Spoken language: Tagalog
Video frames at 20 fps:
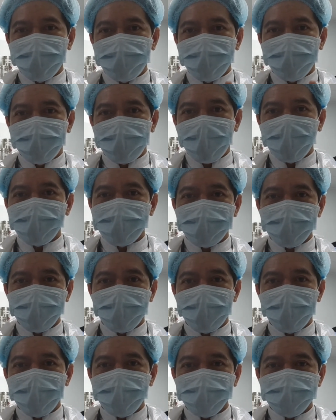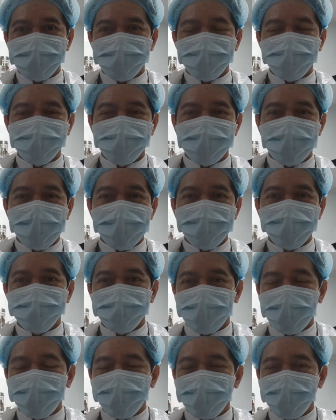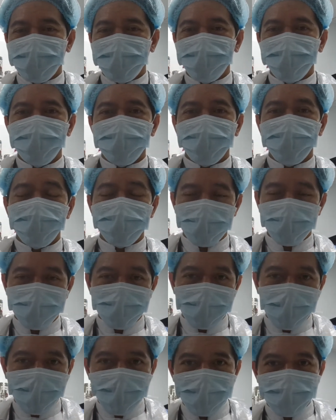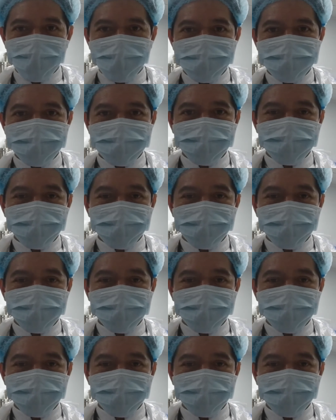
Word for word: uh, 8, 9, so, 9, nakapag coffee break ako,